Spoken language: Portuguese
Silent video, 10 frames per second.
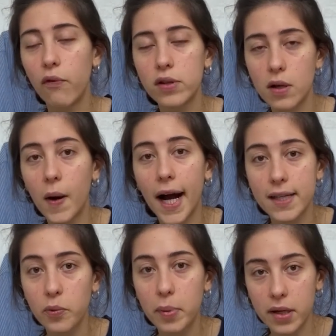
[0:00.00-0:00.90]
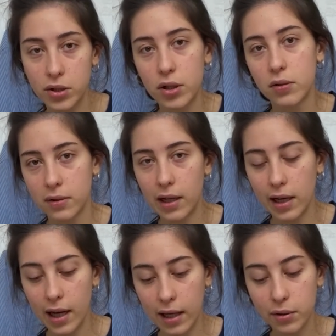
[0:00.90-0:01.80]
você é um caso perdido, tá
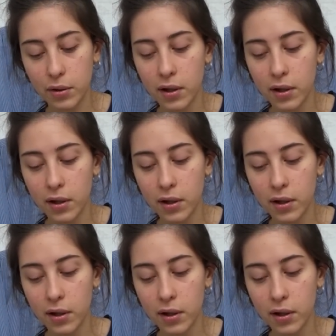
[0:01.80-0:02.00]
ligado?